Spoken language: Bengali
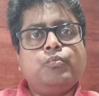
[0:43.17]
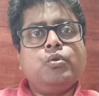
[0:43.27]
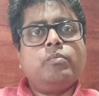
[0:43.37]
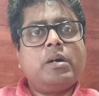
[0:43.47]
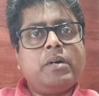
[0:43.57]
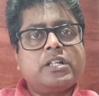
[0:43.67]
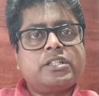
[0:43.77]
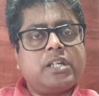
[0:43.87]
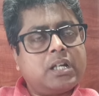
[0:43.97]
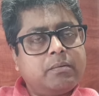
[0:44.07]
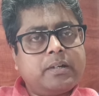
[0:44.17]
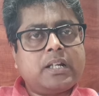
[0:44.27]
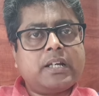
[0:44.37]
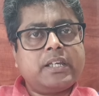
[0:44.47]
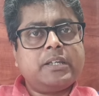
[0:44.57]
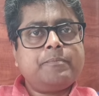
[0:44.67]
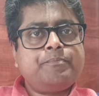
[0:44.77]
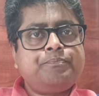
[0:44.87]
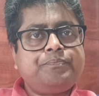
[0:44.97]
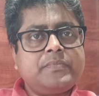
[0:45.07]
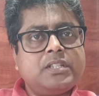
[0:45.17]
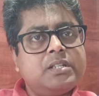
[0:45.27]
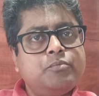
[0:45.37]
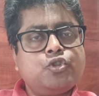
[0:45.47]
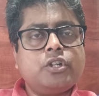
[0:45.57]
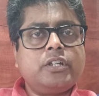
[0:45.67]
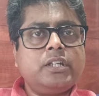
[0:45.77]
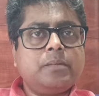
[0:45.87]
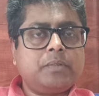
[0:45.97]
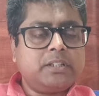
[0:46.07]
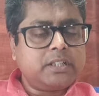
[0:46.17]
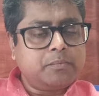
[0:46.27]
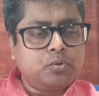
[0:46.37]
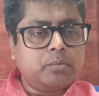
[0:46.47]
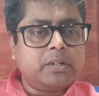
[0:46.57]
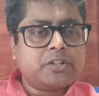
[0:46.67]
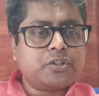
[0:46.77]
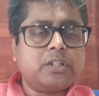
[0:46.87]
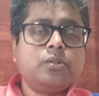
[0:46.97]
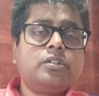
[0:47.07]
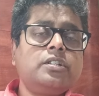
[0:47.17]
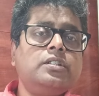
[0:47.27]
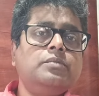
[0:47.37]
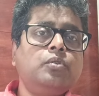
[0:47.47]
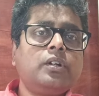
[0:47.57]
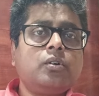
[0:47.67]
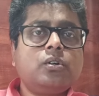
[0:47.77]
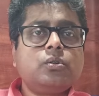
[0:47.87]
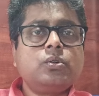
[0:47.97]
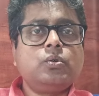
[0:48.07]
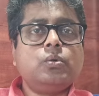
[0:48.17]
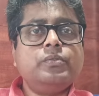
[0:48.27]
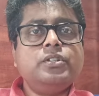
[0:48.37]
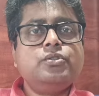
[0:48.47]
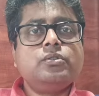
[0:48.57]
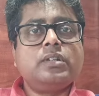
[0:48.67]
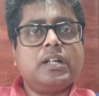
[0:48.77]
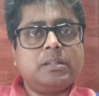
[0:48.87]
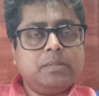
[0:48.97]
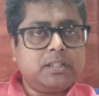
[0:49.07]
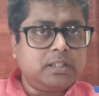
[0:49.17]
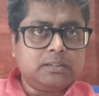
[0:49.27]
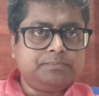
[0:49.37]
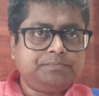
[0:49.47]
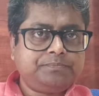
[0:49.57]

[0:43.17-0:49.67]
পূর্বাভাস জানাবার আগে যে বিষয়টি আপনাদেরকে বলবার সেটি হচ্ছে জীবনে কখনো অভিযোগ রাখবেন না